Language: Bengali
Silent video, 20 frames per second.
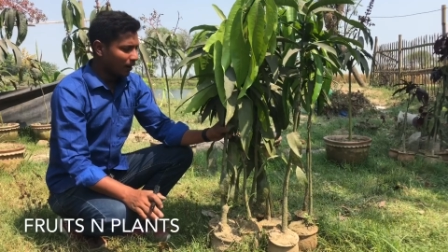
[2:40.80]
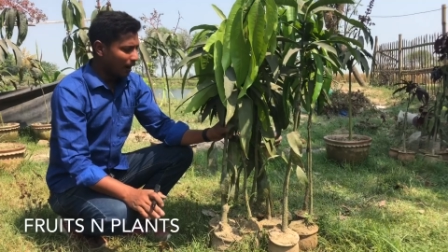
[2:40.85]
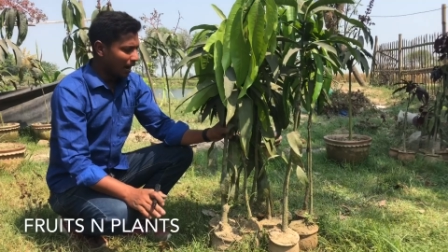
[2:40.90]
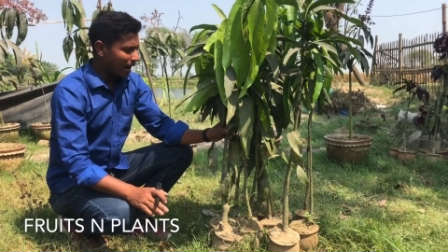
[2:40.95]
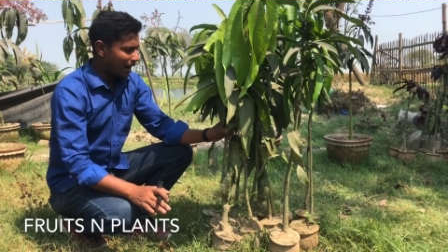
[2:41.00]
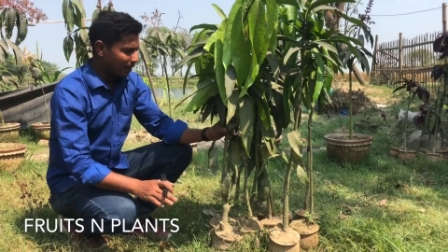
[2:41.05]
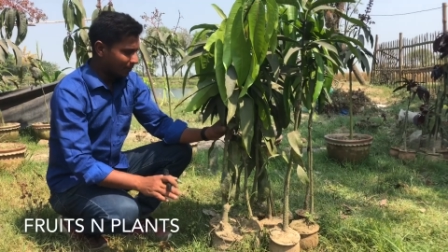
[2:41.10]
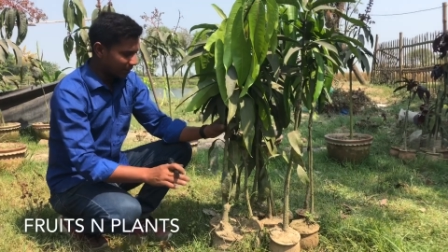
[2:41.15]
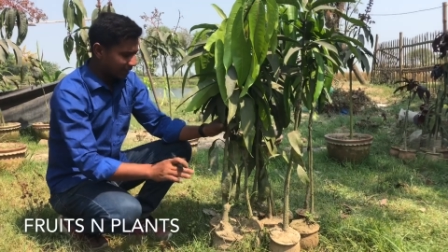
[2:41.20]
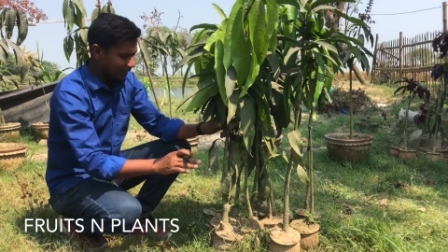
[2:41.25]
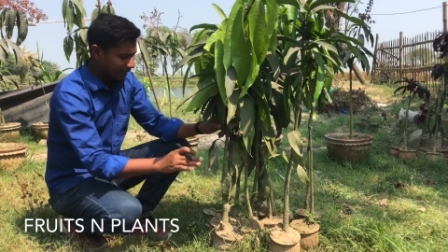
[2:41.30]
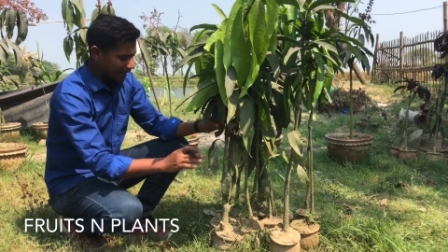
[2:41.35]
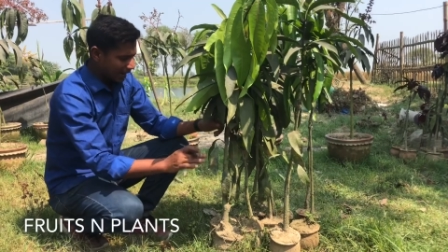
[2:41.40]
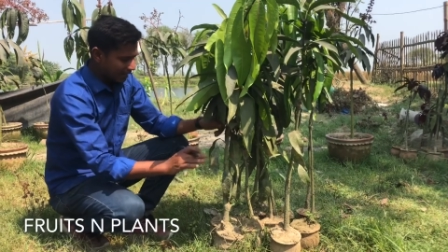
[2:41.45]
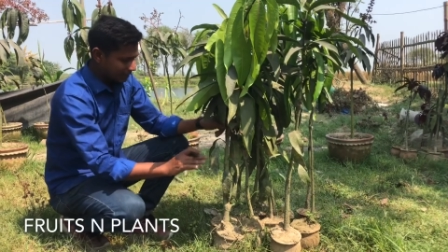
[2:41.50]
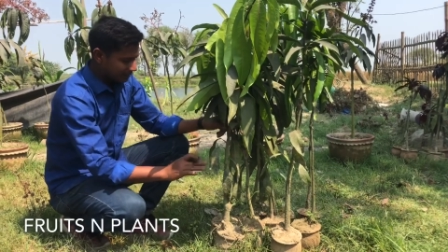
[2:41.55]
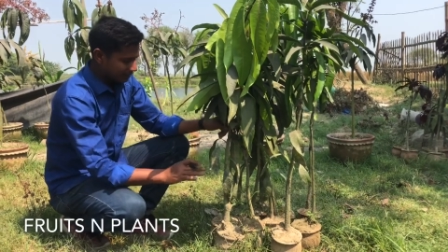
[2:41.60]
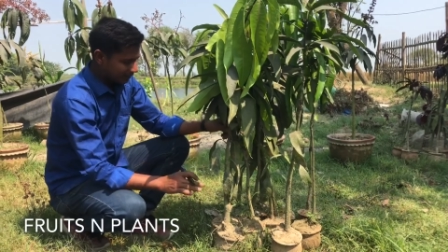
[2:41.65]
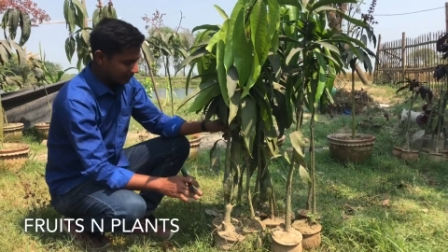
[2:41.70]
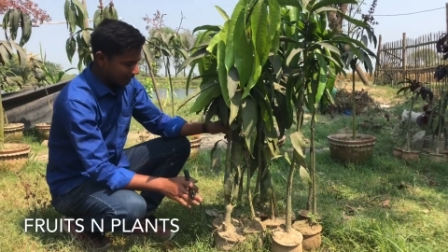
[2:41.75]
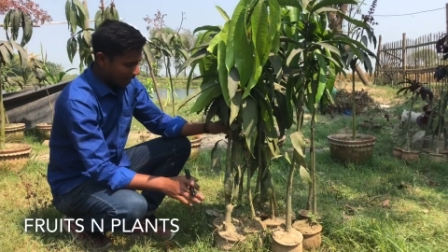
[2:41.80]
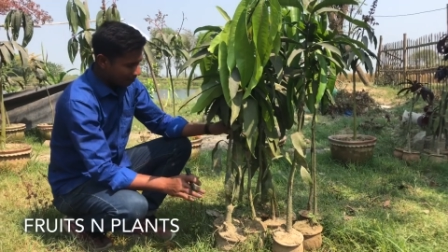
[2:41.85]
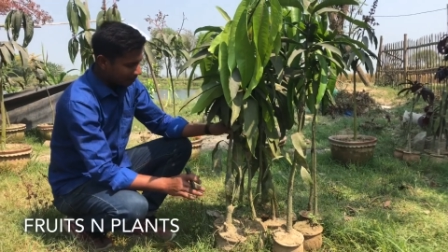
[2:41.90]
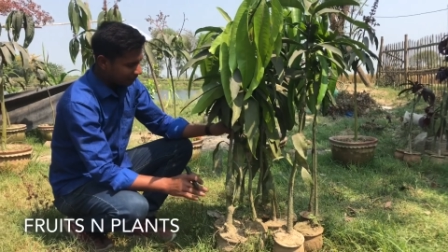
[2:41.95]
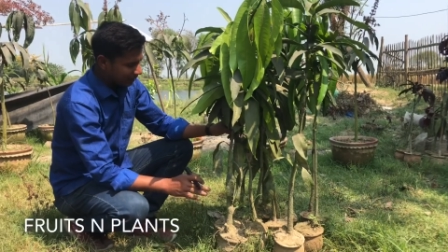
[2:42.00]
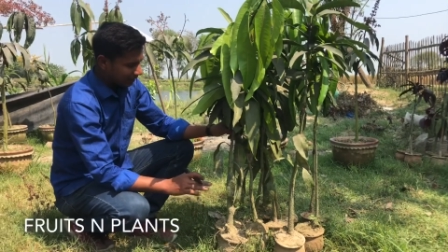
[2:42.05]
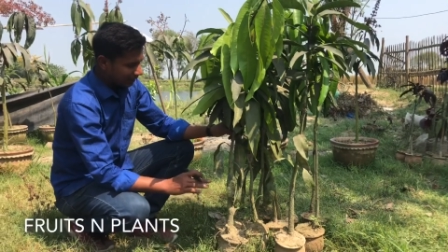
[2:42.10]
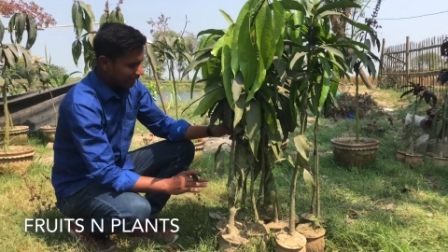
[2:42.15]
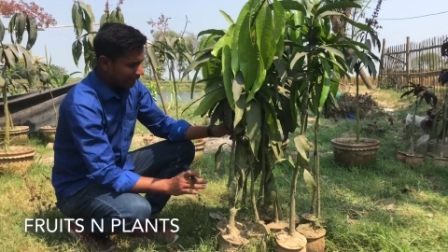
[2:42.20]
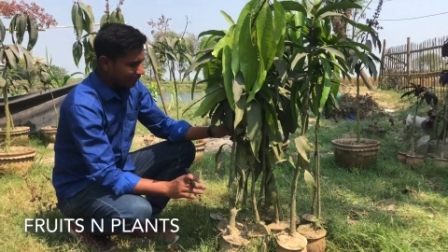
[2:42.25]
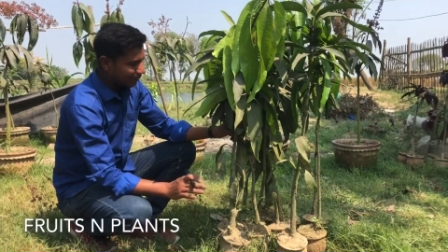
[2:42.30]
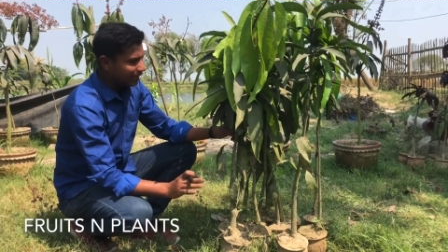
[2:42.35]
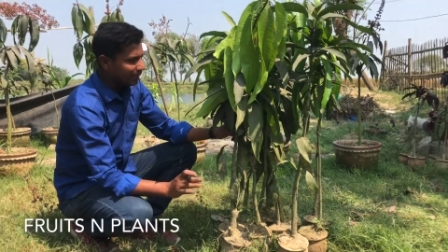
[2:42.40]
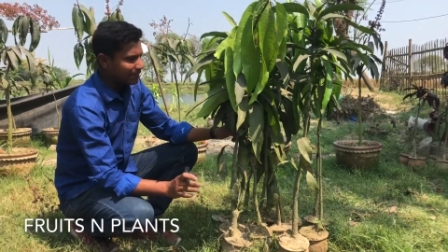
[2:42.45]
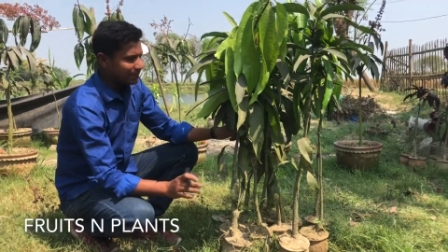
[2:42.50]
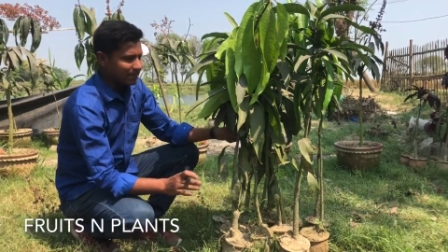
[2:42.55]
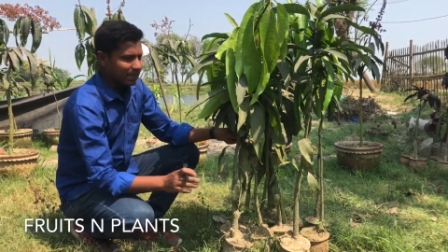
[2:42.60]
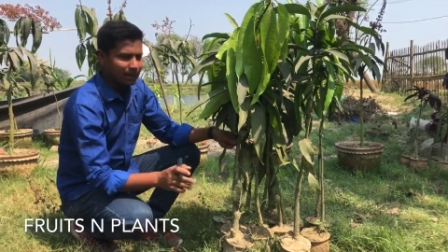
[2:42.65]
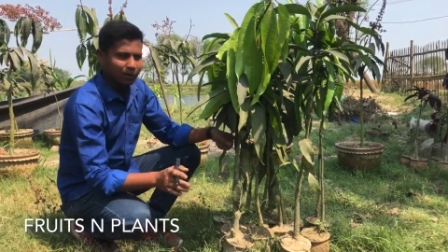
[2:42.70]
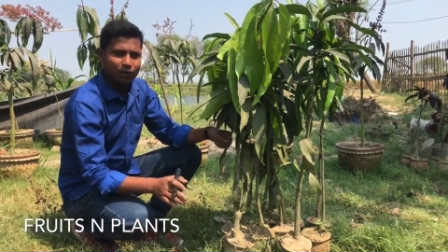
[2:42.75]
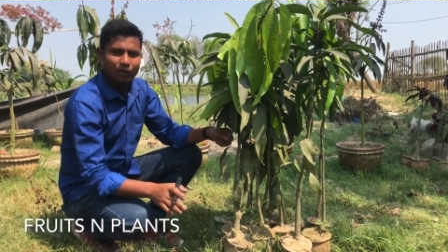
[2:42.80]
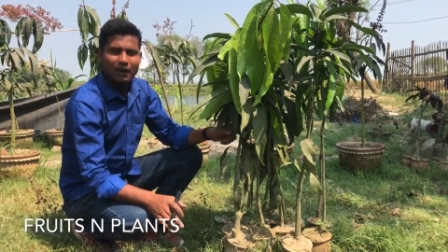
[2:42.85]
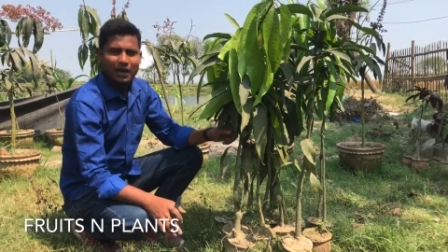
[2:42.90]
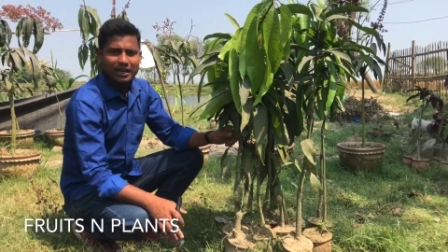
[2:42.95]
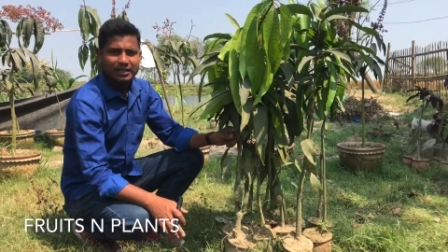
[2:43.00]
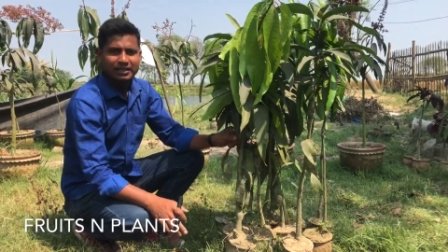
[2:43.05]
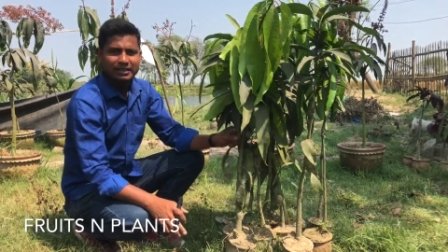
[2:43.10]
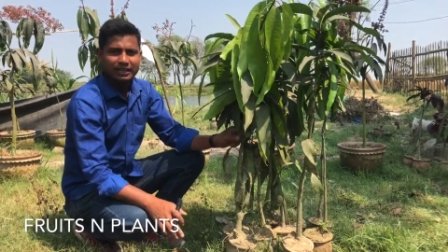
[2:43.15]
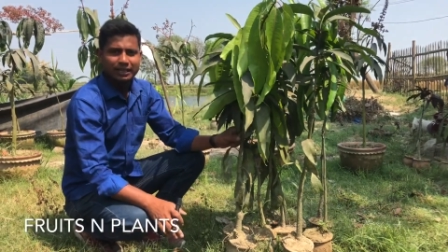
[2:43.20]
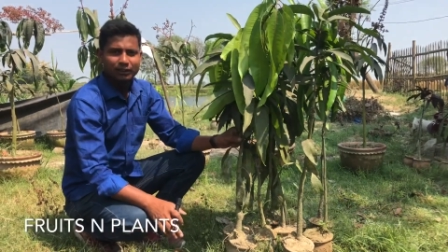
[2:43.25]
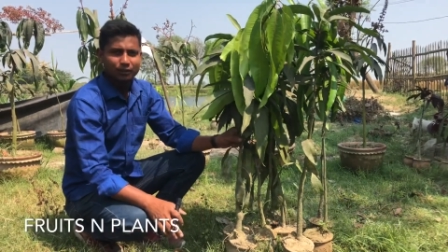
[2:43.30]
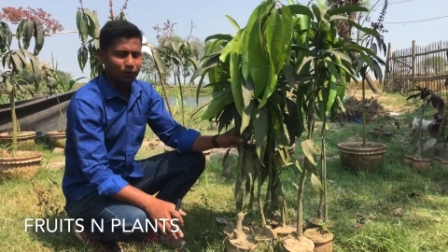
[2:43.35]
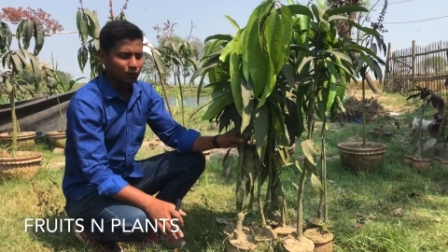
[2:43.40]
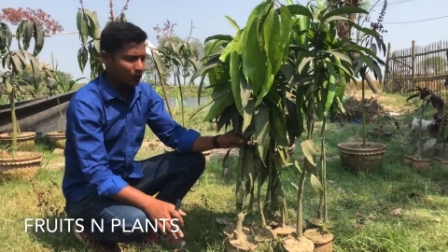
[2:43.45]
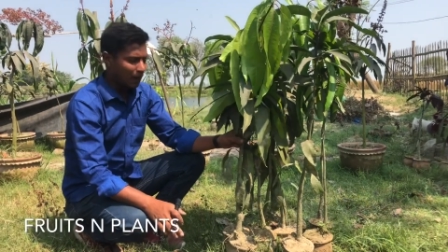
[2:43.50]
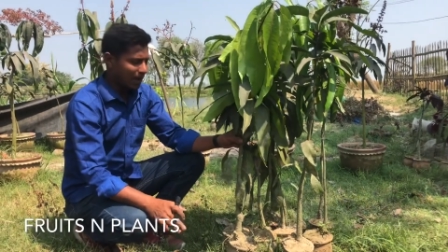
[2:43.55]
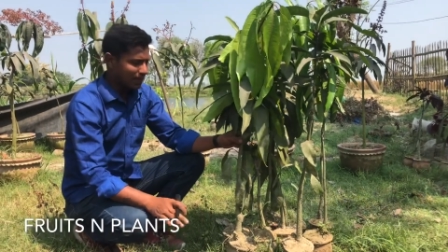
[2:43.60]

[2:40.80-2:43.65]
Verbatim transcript: আমি আজ আমাদের কালকে চারাগুলো আসছে তো